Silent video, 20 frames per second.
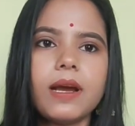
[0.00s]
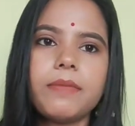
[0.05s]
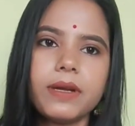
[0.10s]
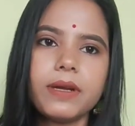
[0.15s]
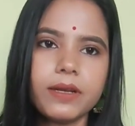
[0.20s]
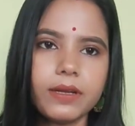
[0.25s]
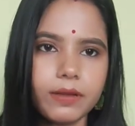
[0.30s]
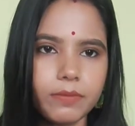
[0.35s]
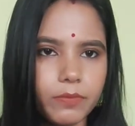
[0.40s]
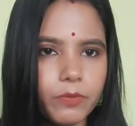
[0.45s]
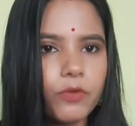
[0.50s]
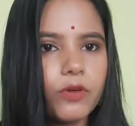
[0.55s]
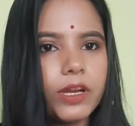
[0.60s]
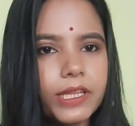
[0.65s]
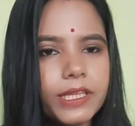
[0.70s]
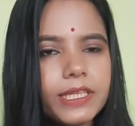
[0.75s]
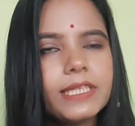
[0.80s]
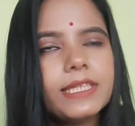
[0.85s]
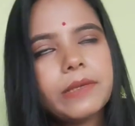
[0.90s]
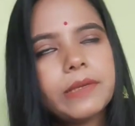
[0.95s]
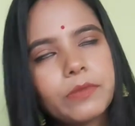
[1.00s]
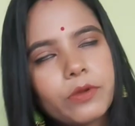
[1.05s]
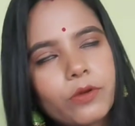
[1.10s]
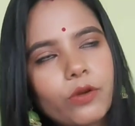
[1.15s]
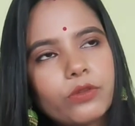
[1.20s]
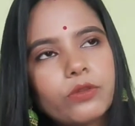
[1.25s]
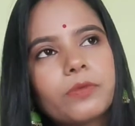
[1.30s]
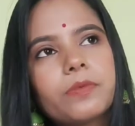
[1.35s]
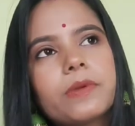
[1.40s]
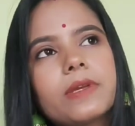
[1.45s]
আমার বলে দিচ্ছি আমি
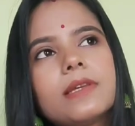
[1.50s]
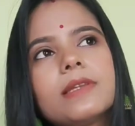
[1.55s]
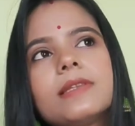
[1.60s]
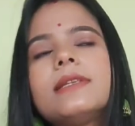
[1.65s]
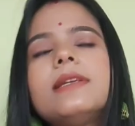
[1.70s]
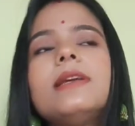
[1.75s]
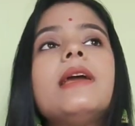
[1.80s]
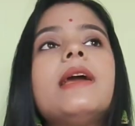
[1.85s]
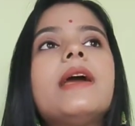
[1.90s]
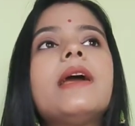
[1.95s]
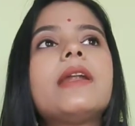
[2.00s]
কত পেয়েছি